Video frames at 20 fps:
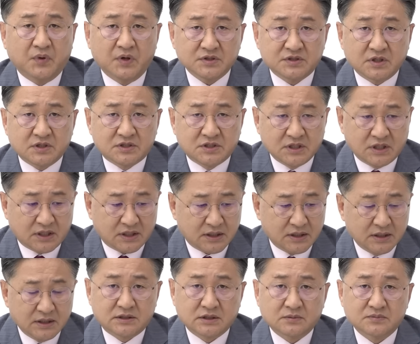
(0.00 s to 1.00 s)

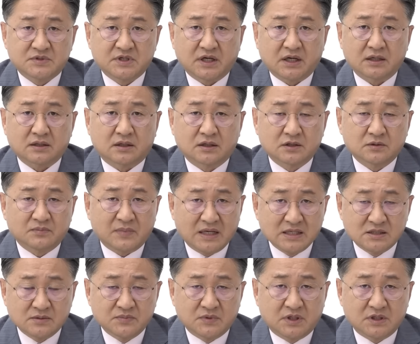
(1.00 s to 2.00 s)
버젓이 지금 제가 거듭
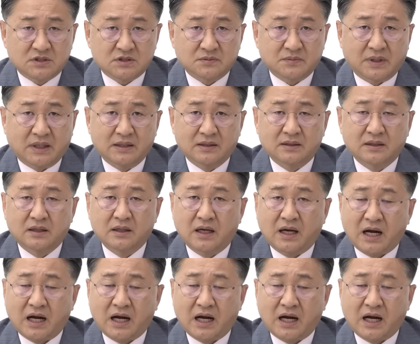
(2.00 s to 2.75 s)
말씀드렸지만